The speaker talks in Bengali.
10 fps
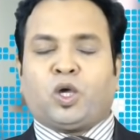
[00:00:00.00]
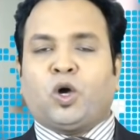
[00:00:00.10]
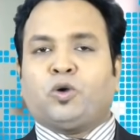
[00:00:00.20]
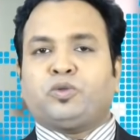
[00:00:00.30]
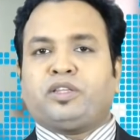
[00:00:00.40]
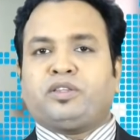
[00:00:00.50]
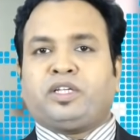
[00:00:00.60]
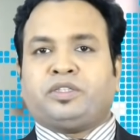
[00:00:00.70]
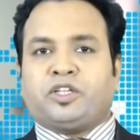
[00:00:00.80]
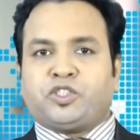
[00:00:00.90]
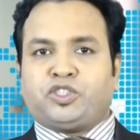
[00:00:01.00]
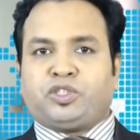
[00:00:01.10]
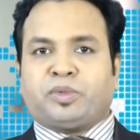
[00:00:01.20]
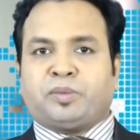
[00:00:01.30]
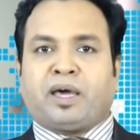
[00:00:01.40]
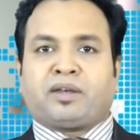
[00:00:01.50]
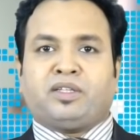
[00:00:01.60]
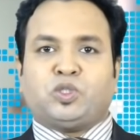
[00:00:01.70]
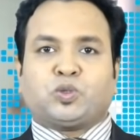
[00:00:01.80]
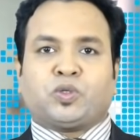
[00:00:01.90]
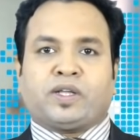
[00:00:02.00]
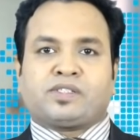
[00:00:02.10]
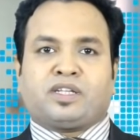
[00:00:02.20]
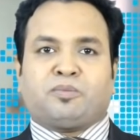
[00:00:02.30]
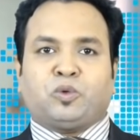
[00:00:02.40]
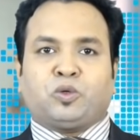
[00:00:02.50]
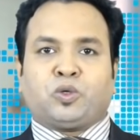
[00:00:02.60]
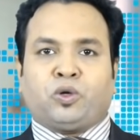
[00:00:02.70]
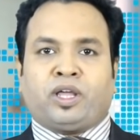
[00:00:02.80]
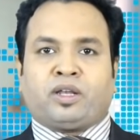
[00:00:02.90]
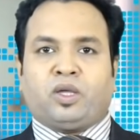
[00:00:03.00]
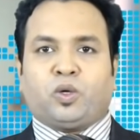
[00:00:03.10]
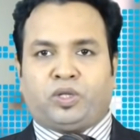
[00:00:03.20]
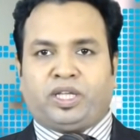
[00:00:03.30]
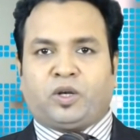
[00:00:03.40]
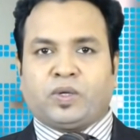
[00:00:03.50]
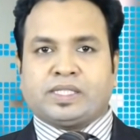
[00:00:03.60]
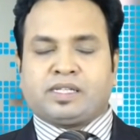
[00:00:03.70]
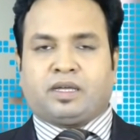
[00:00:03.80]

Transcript: গণতান্ত্রিক দেশ হিসেবে মার্কিন যুক্তরাষ্ট্রের মুখ খোলার অধিকার রয়েছে